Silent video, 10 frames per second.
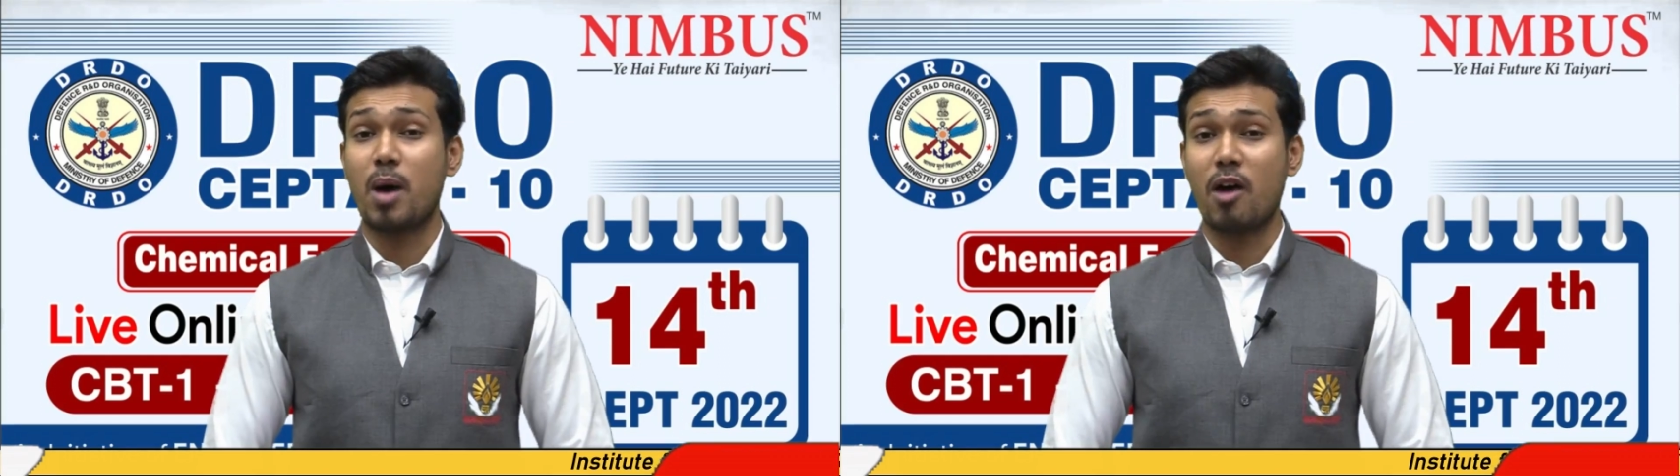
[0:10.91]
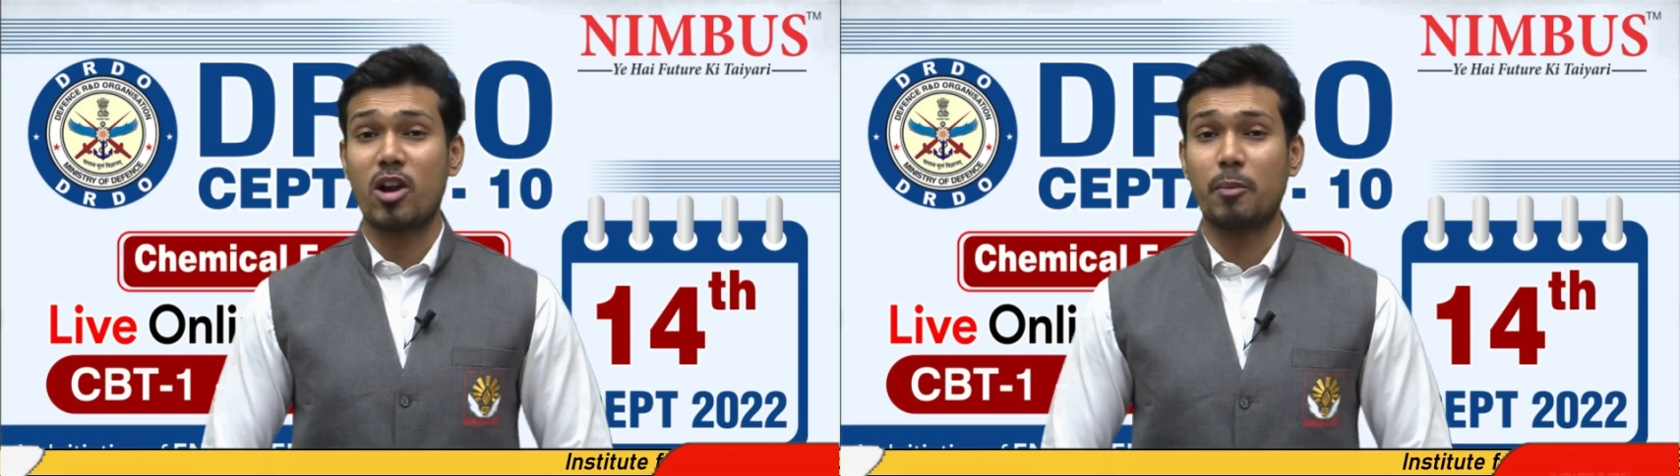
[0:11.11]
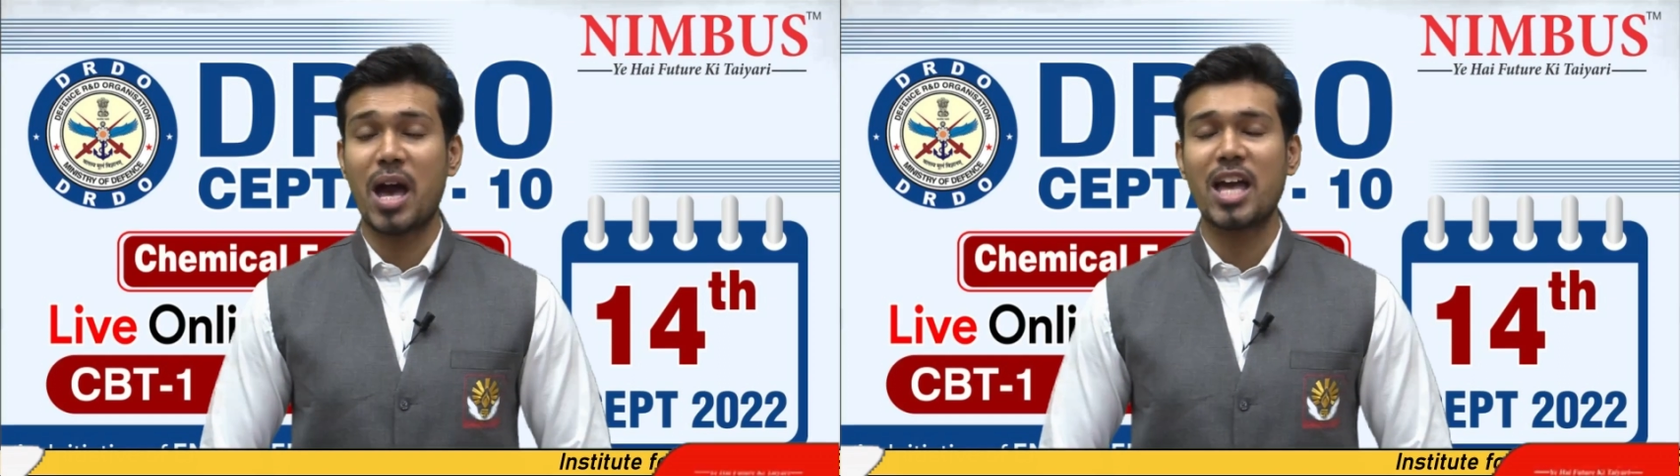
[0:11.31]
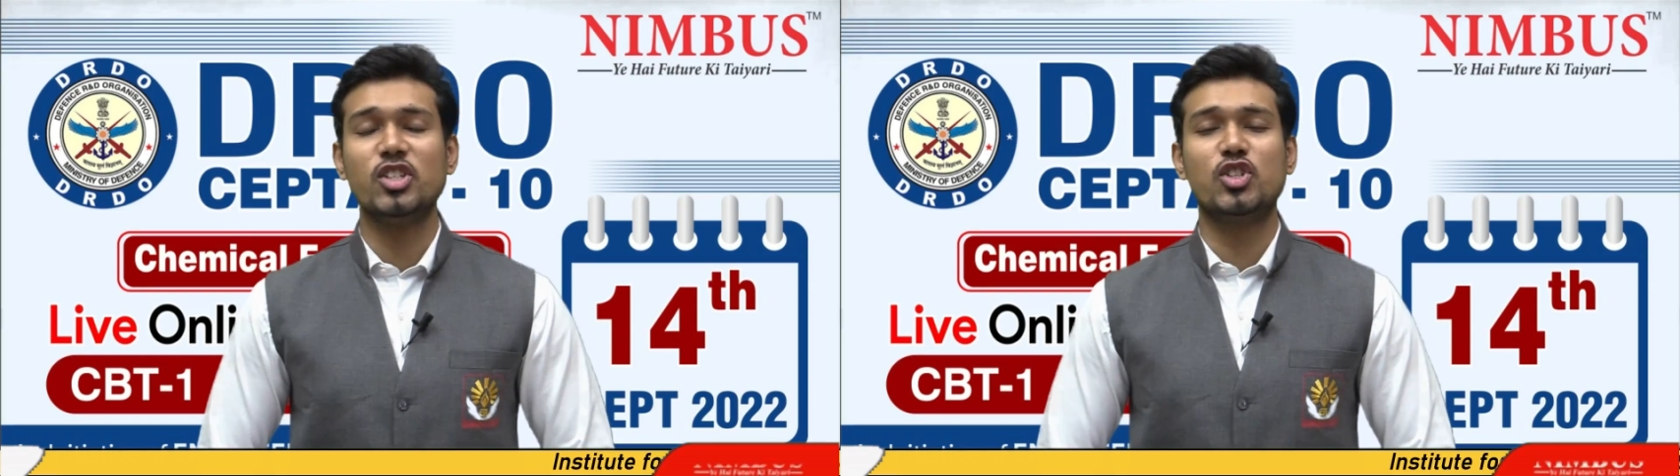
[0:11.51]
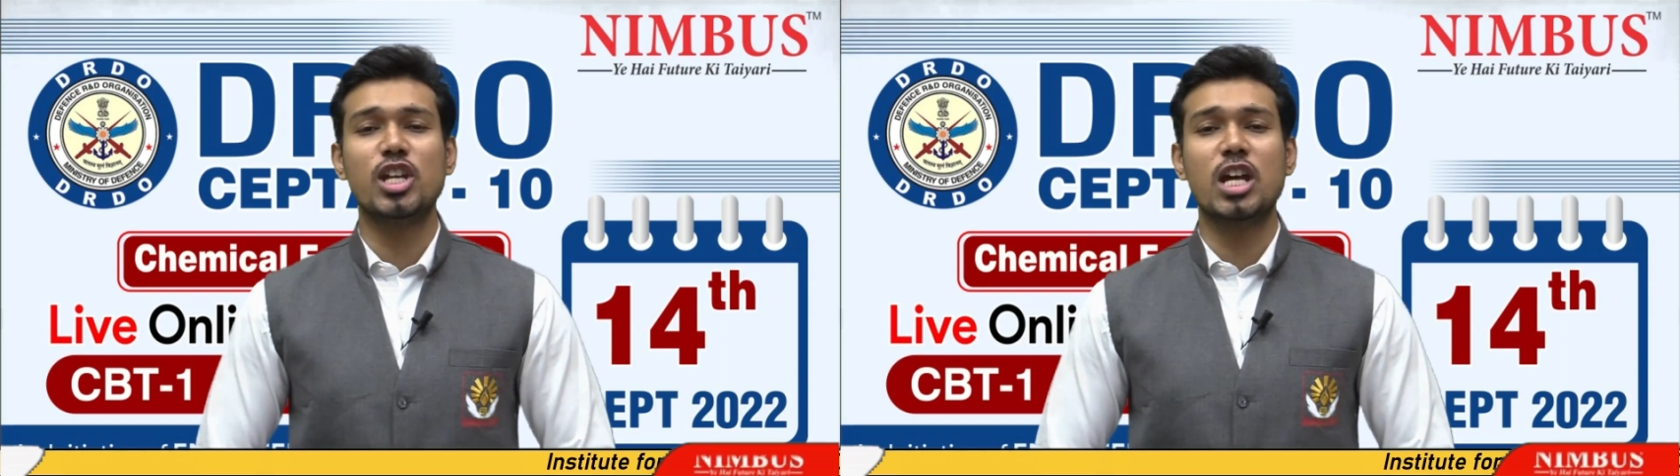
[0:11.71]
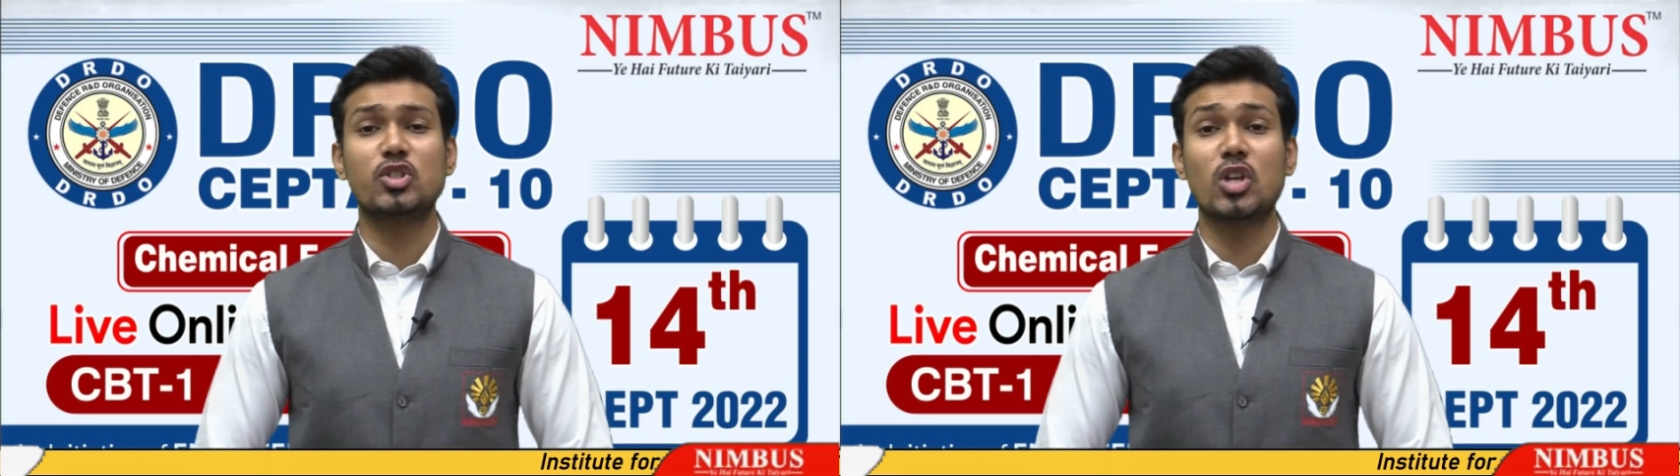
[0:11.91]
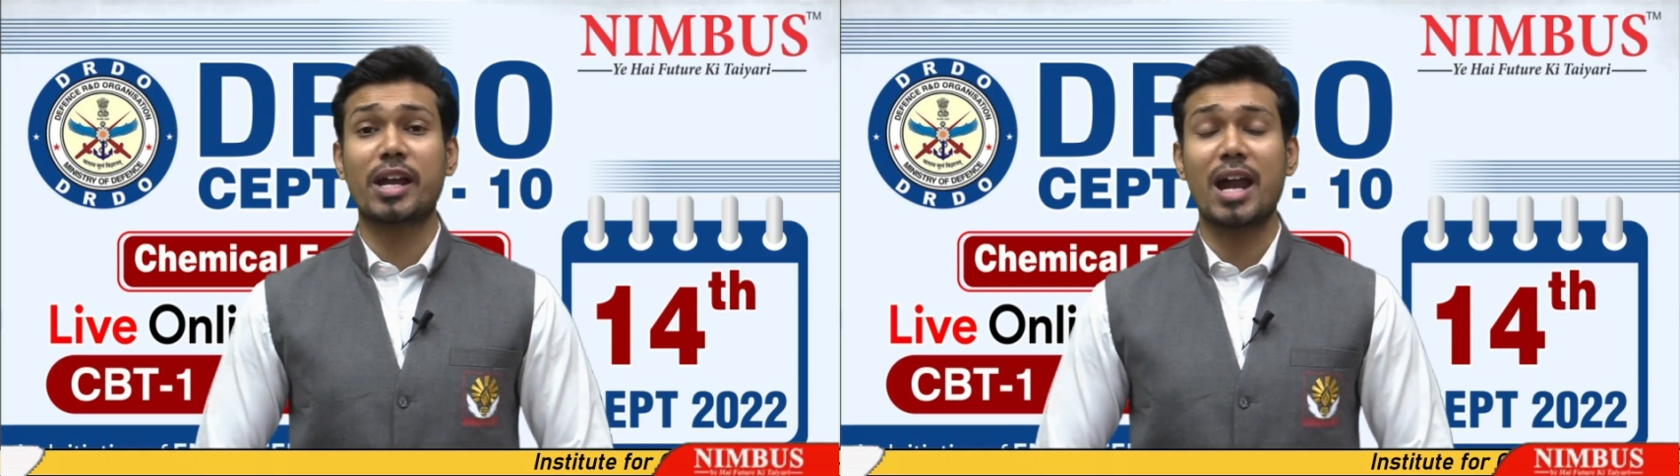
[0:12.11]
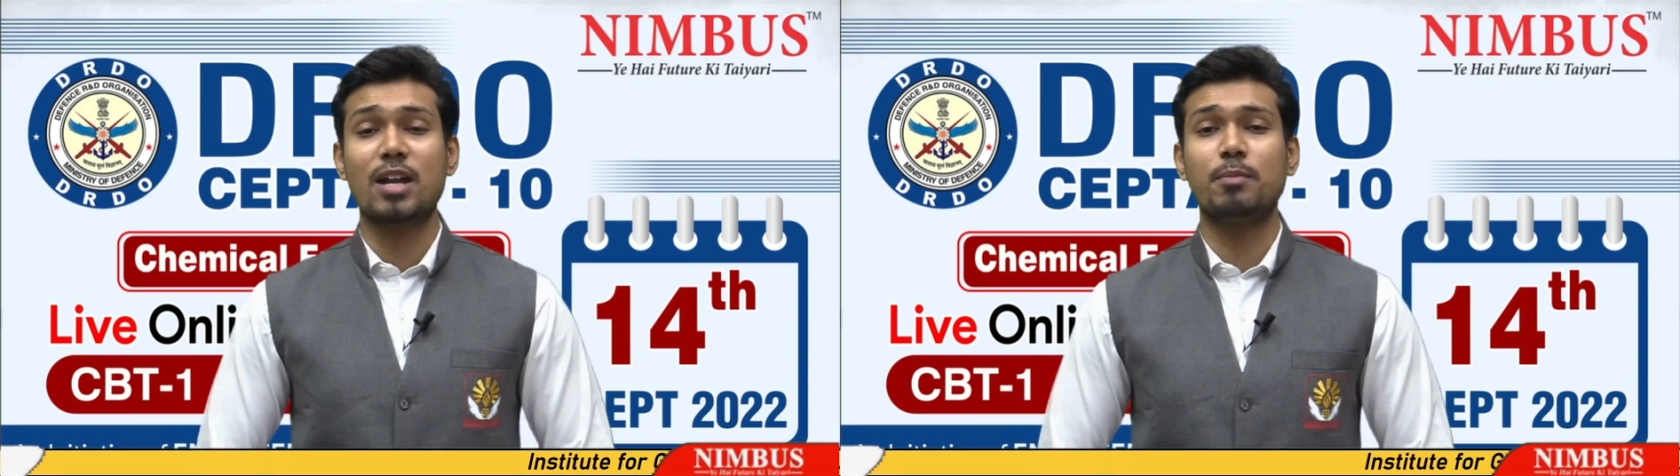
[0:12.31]
पावर्ड बाय इंजीनियर्स
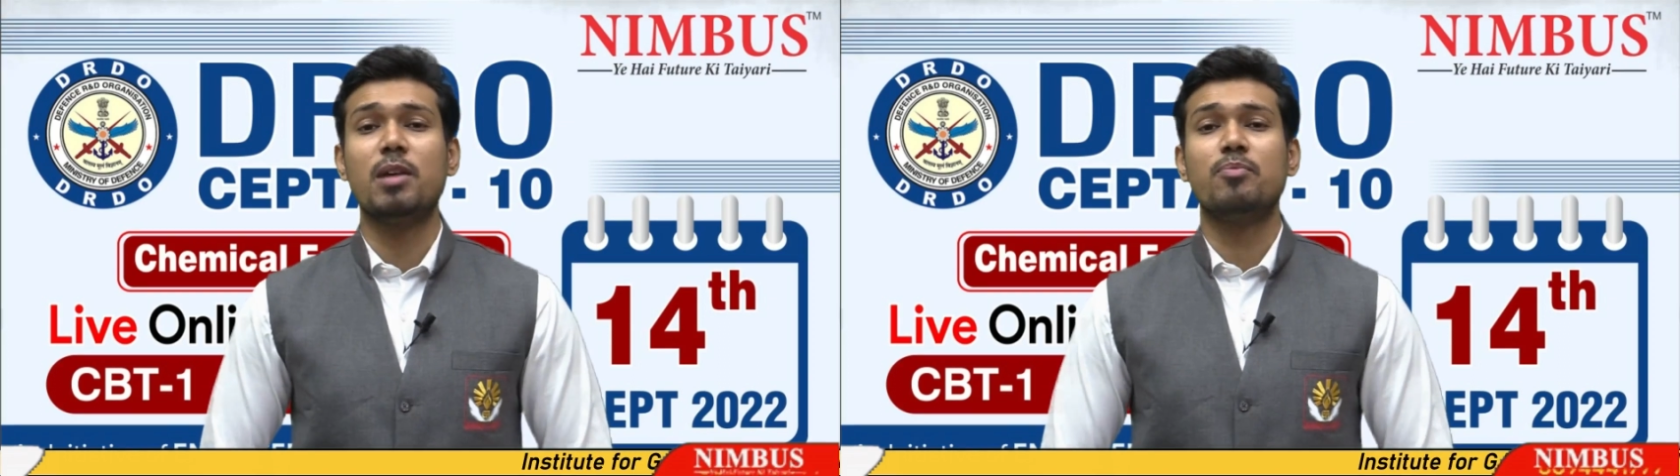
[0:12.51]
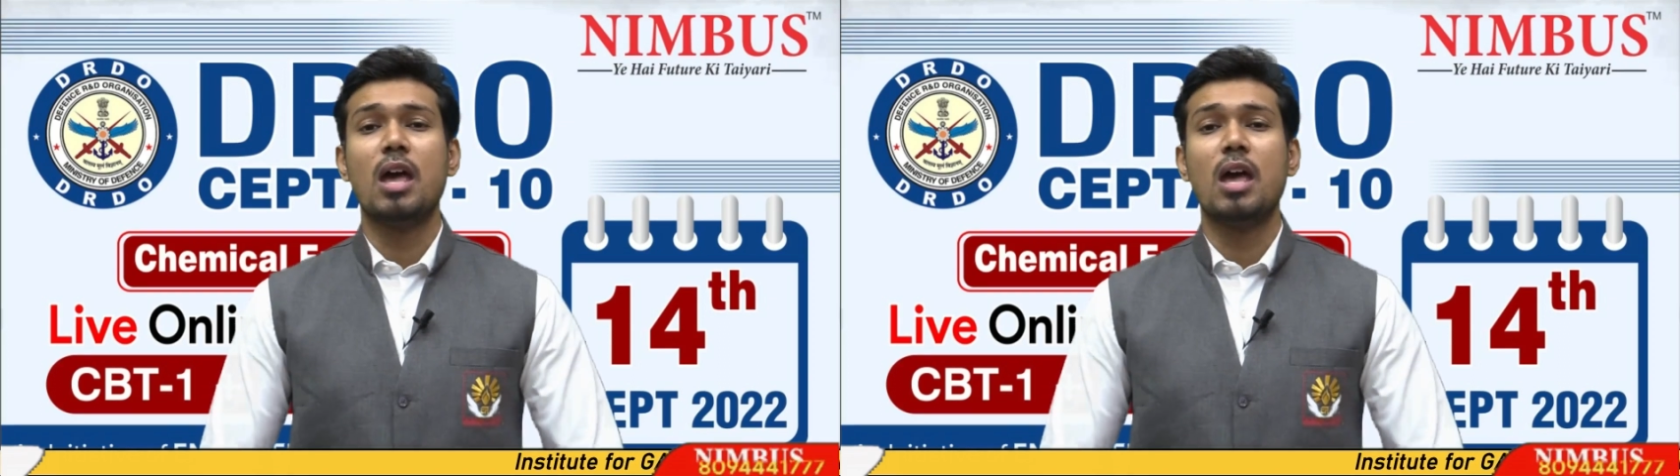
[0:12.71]
अकेडमी